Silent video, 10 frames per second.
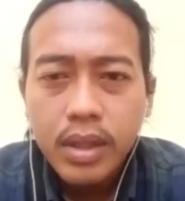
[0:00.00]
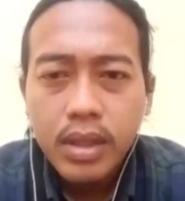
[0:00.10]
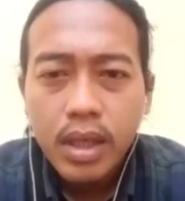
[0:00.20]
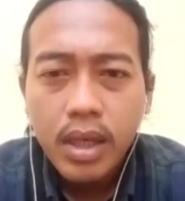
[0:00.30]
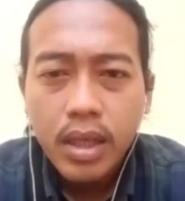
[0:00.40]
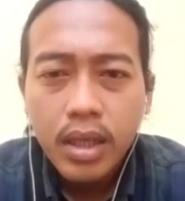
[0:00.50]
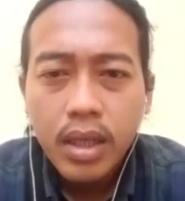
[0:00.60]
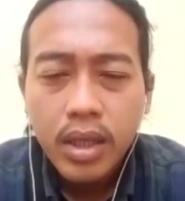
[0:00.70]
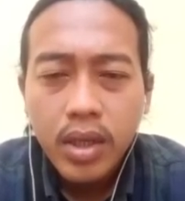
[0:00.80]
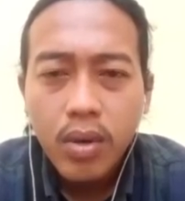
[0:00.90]

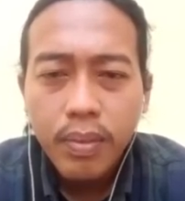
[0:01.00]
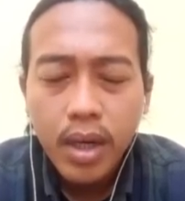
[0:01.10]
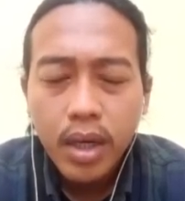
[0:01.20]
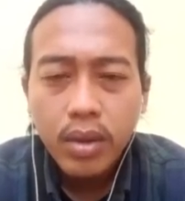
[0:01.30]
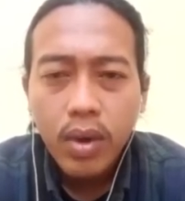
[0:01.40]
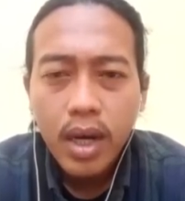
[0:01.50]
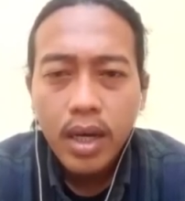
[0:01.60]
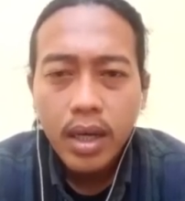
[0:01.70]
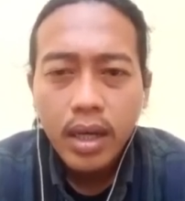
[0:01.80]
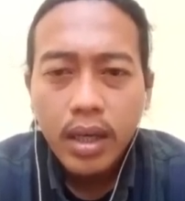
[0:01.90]
pencanangan Geopark
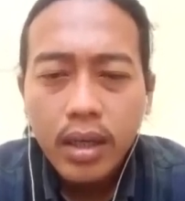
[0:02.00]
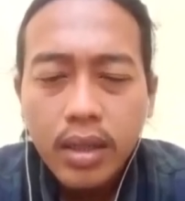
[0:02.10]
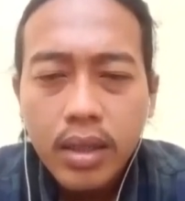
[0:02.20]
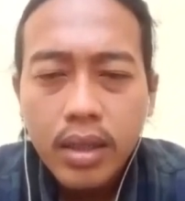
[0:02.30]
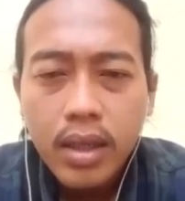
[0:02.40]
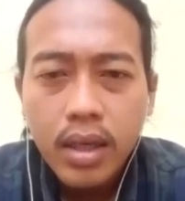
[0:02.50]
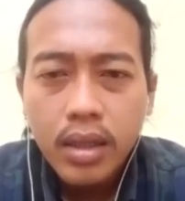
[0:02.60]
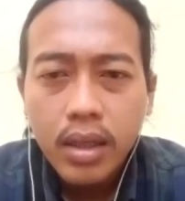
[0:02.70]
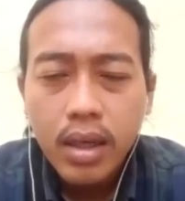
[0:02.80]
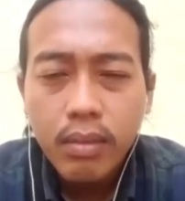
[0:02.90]
Walanai yang
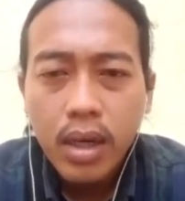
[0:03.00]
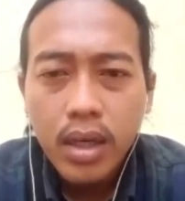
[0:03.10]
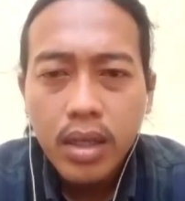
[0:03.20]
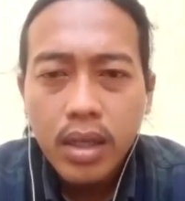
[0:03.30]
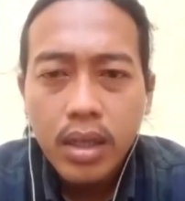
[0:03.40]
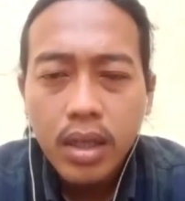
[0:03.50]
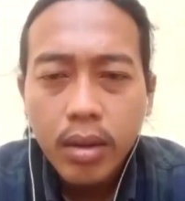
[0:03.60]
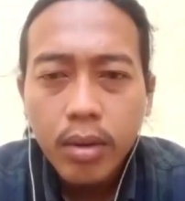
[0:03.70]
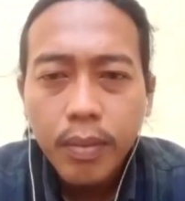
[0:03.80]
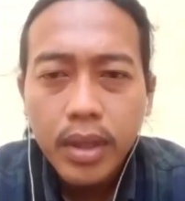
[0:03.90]
berada di
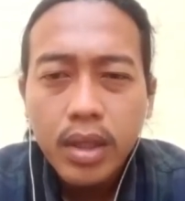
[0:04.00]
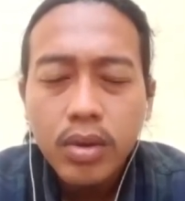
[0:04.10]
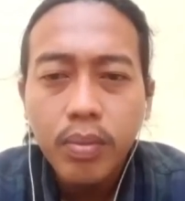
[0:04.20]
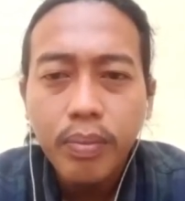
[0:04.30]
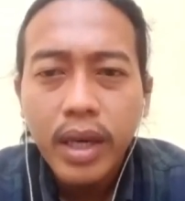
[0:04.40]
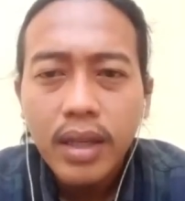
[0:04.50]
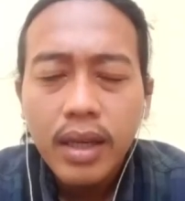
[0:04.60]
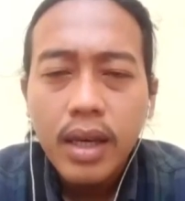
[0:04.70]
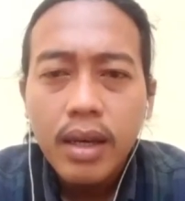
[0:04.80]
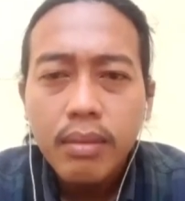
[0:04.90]
Kabupaten Sopeng
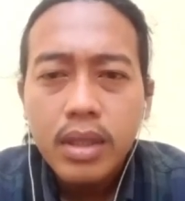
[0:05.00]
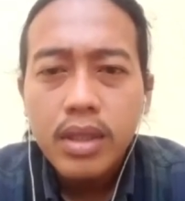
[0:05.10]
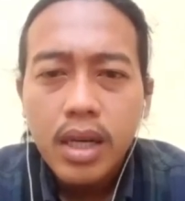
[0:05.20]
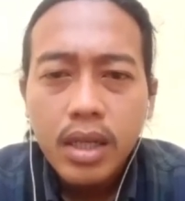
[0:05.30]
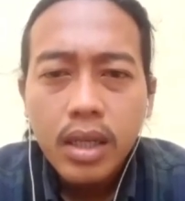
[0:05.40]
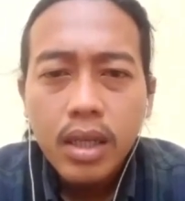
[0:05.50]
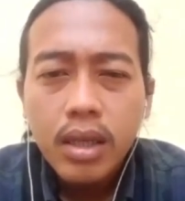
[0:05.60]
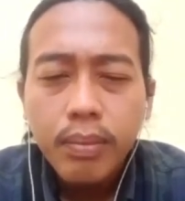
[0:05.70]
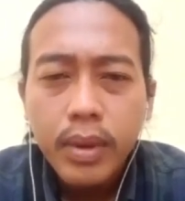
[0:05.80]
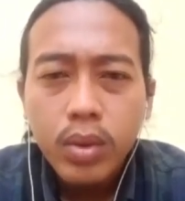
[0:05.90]

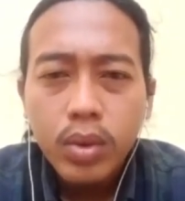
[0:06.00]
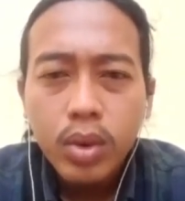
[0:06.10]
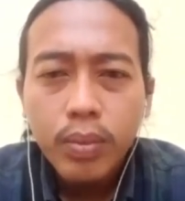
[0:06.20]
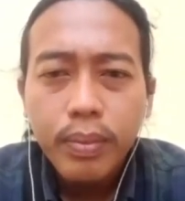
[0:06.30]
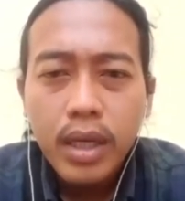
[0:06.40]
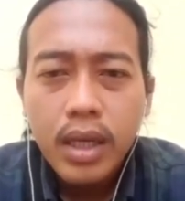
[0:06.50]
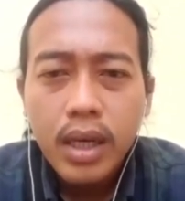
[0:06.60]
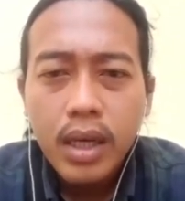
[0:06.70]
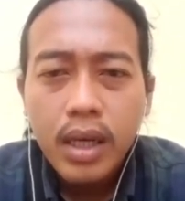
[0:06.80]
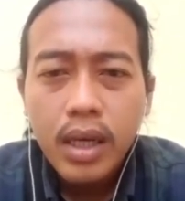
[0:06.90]
menjadi penutup
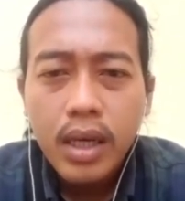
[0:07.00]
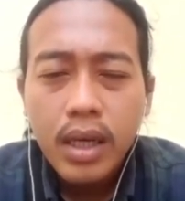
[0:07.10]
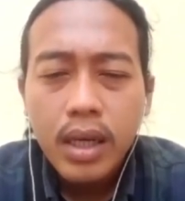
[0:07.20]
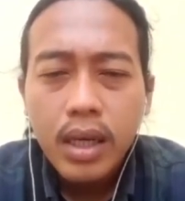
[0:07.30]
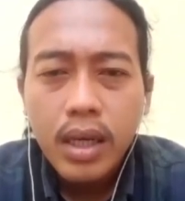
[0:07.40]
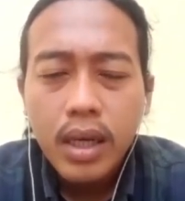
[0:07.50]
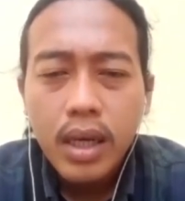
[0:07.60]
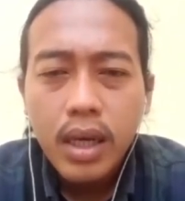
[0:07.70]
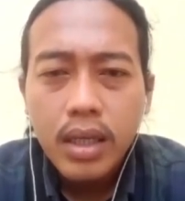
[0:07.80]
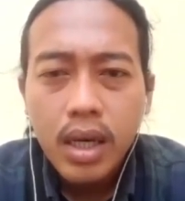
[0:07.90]
pada
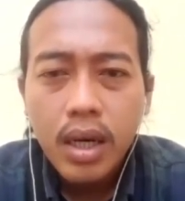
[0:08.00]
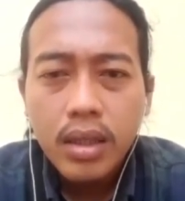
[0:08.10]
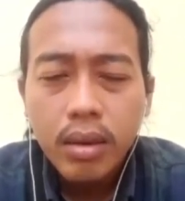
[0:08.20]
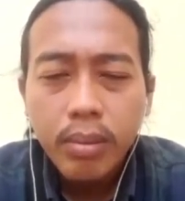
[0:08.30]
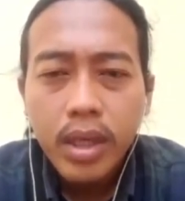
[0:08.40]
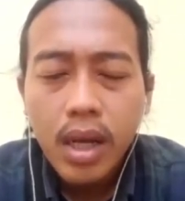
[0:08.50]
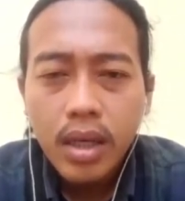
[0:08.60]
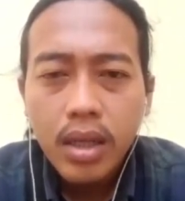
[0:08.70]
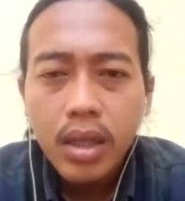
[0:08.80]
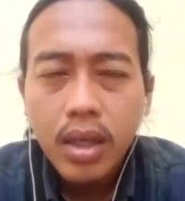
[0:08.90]
acara
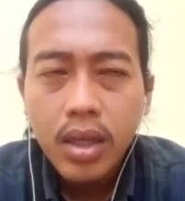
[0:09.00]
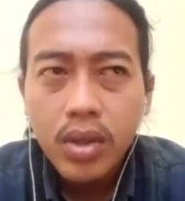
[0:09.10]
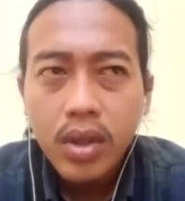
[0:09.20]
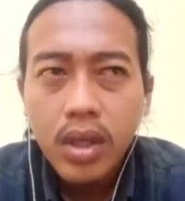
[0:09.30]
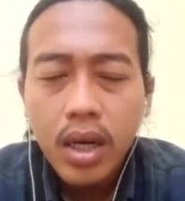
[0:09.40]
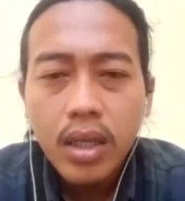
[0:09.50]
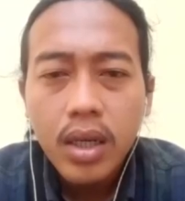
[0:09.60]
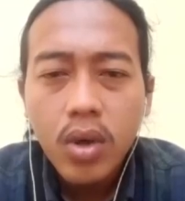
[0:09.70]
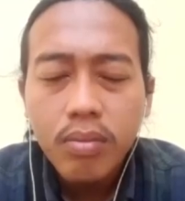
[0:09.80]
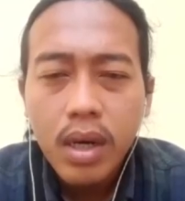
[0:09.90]
seminar internasional
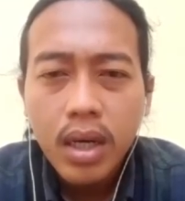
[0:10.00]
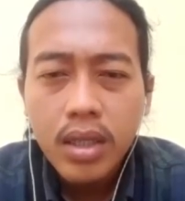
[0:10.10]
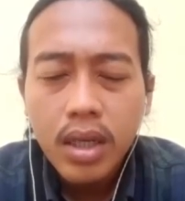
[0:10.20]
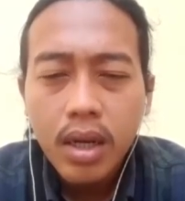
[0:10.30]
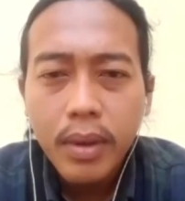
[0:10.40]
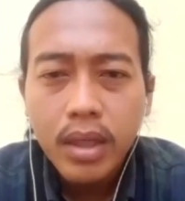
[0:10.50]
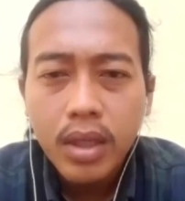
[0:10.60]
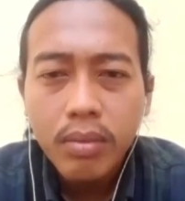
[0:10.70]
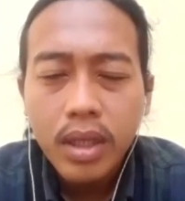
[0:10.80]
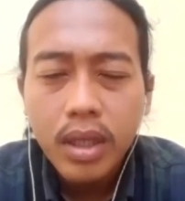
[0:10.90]
Go Maharaja
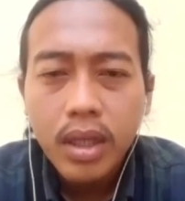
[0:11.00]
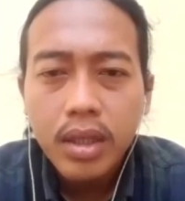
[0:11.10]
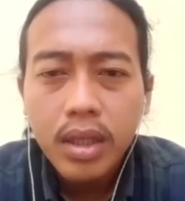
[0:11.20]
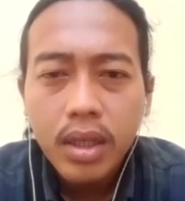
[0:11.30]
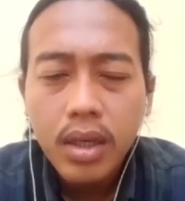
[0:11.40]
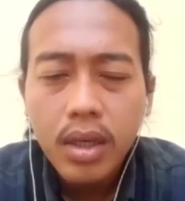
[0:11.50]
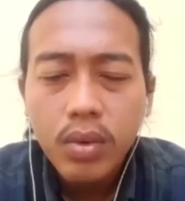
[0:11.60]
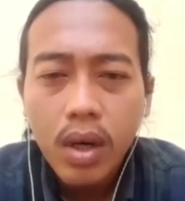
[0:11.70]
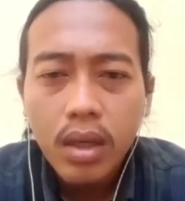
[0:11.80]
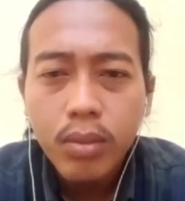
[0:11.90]
Lapatau Matematika
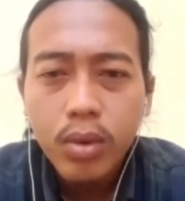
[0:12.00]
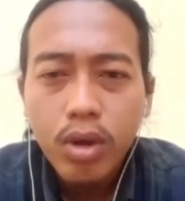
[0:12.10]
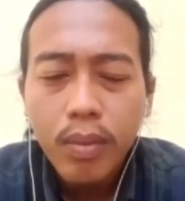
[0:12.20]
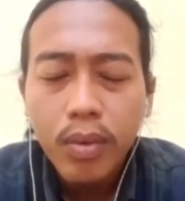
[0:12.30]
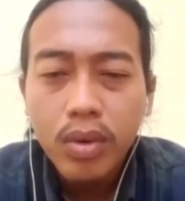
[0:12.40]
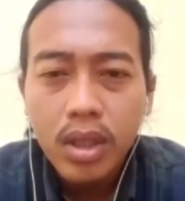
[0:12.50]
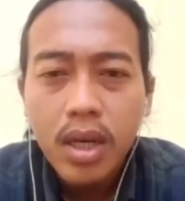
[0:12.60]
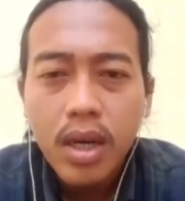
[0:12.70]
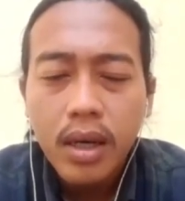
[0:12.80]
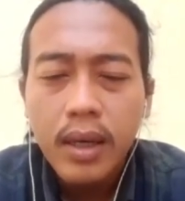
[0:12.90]

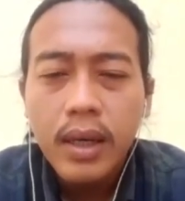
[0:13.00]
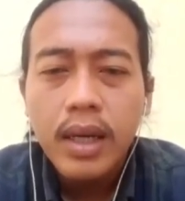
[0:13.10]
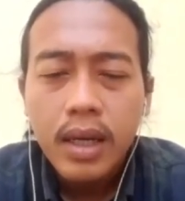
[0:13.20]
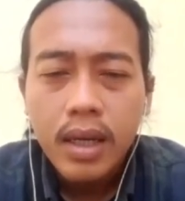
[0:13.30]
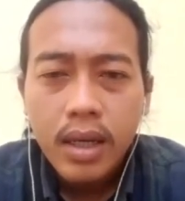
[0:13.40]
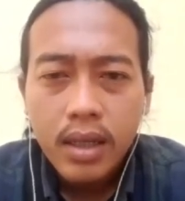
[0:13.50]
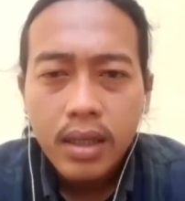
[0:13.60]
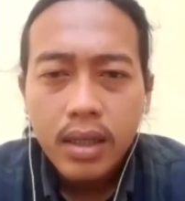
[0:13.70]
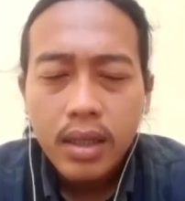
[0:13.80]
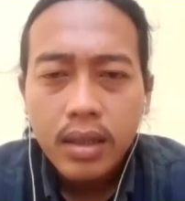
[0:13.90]
2023.
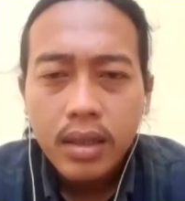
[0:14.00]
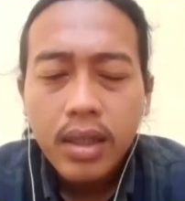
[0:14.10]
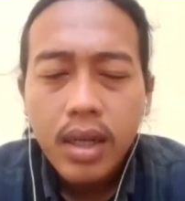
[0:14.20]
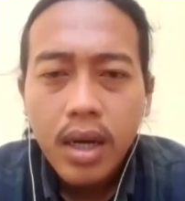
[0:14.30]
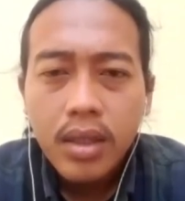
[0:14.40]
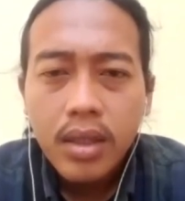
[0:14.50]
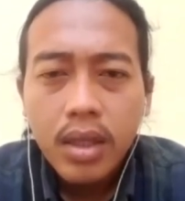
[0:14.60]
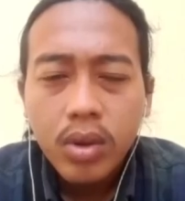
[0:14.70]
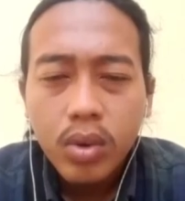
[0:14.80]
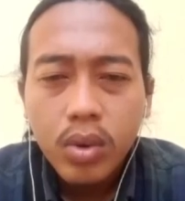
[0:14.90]
Eh, tidak hanya
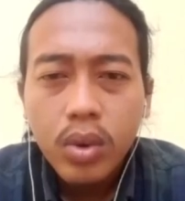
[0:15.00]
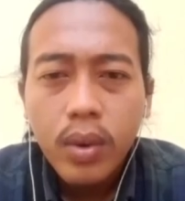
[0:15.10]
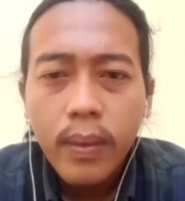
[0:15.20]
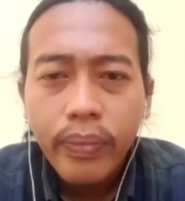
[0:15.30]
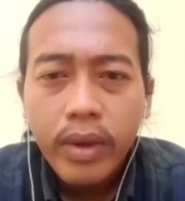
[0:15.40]
itu,